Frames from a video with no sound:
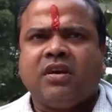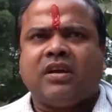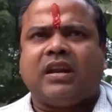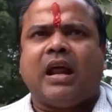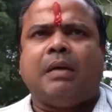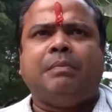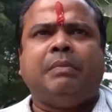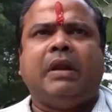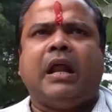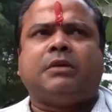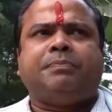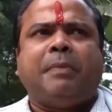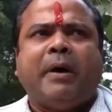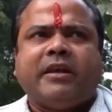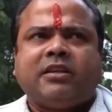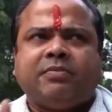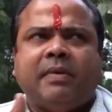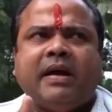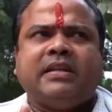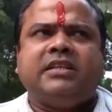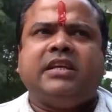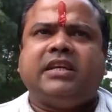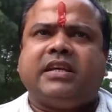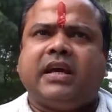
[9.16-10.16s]
रामविलास
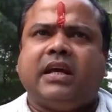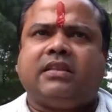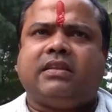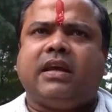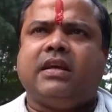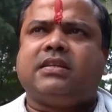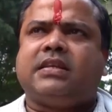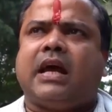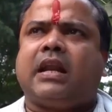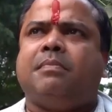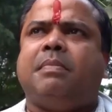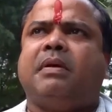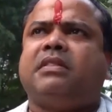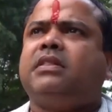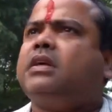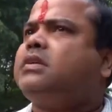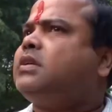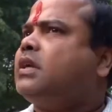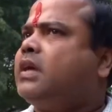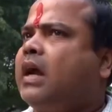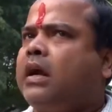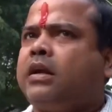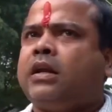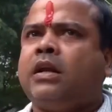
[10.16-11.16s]
पासवान जी कहते हैं साढ़े
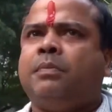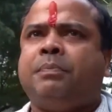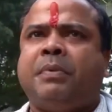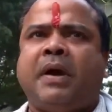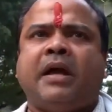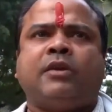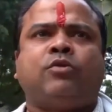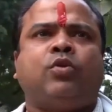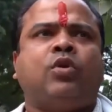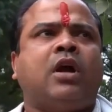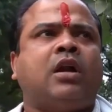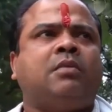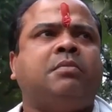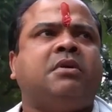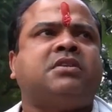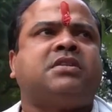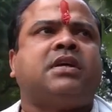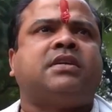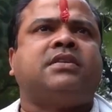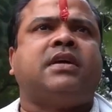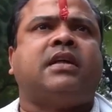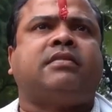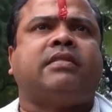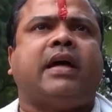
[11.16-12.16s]
बत्तीस हजार टन प्याज गोडाउन में
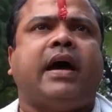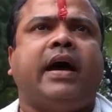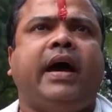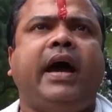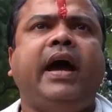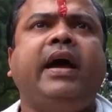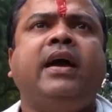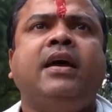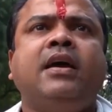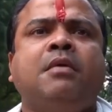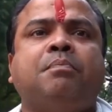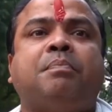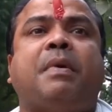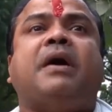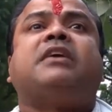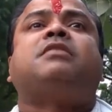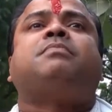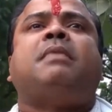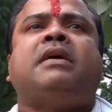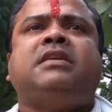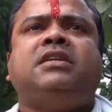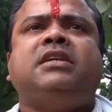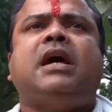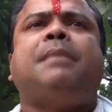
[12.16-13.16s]
सर जाता है
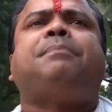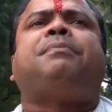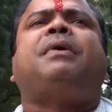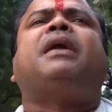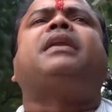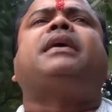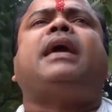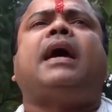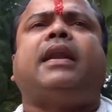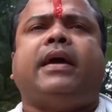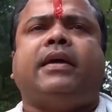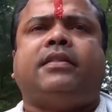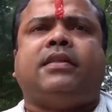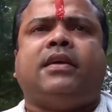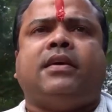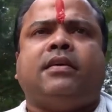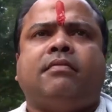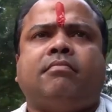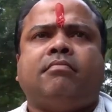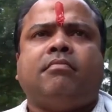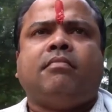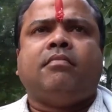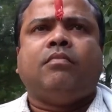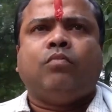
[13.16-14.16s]
पासवान जी आप कर क्या रहे थे
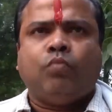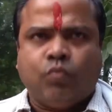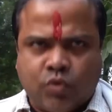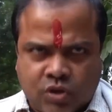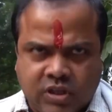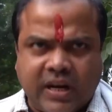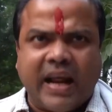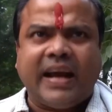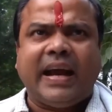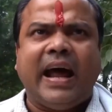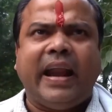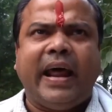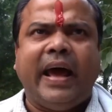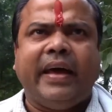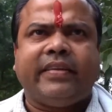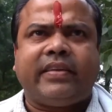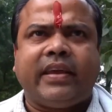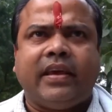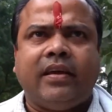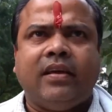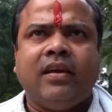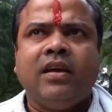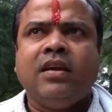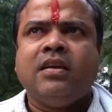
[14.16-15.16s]
मुजरा गा रहे
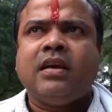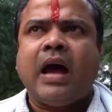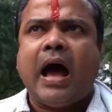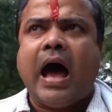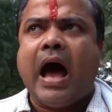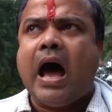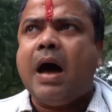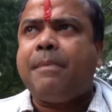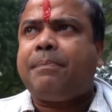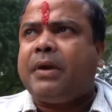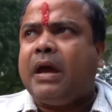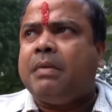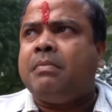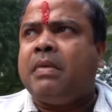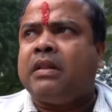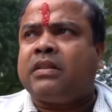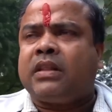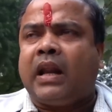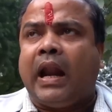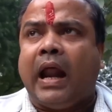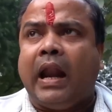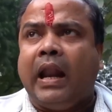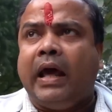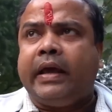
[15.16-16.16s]
थे आपके
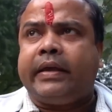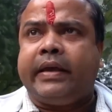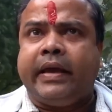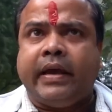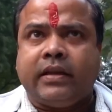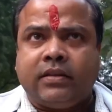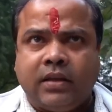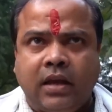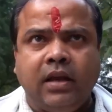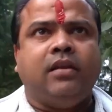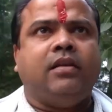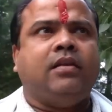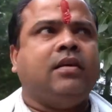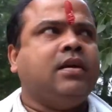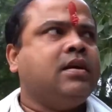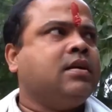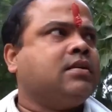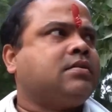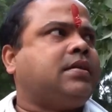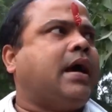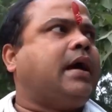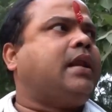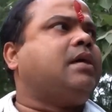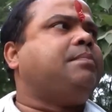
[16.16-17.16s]
मंत्रालय के अधीन
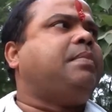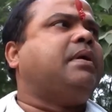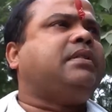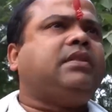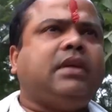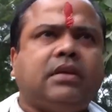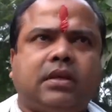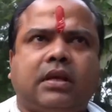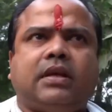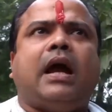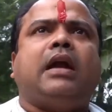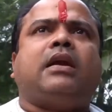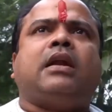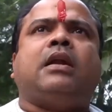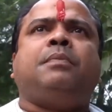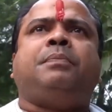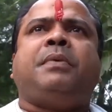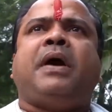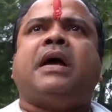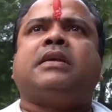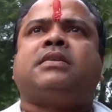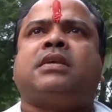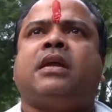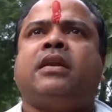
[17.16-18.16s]
साढ़े बत्तीस हजार टन
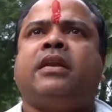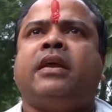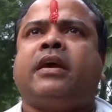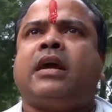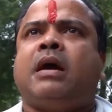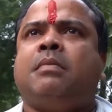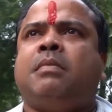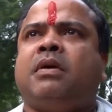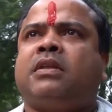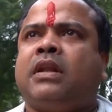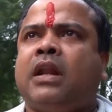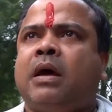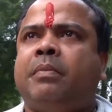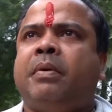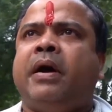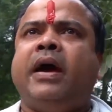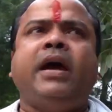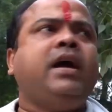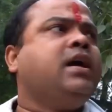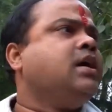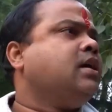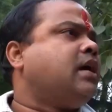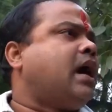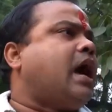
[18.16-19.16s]
प्याज सरने का मतलब है
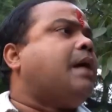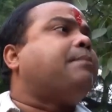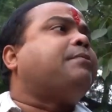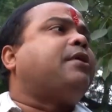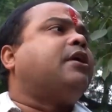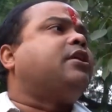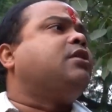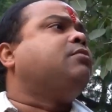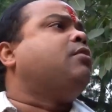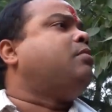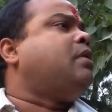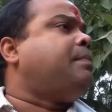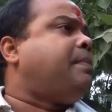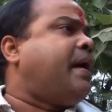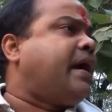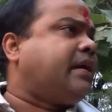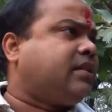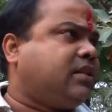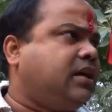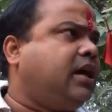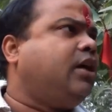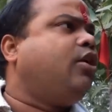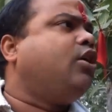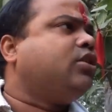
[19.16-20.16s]
आप गरीबों में
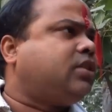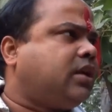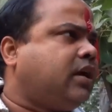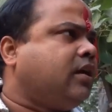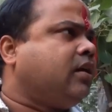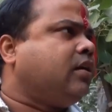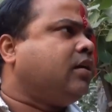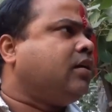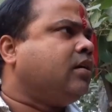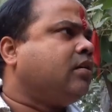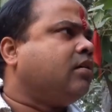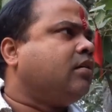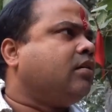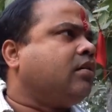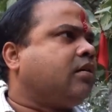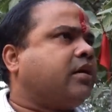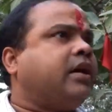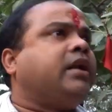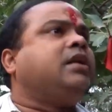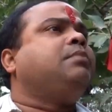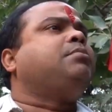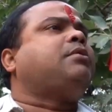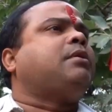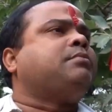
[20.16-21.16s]
बांट दिए होते
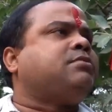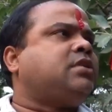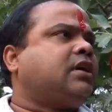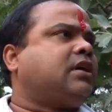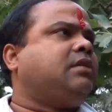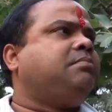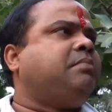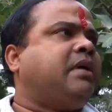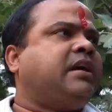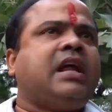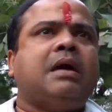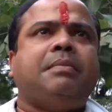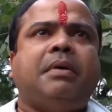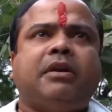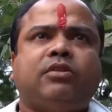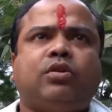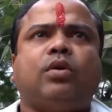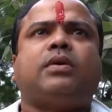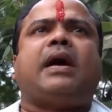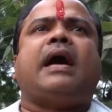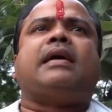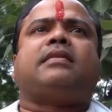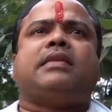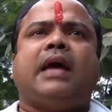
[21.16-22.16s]
गरीब कम से कम महीना भर
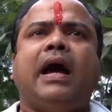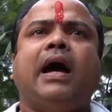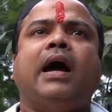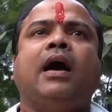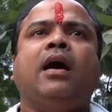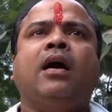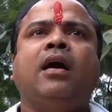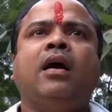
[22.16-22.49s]
तो खाता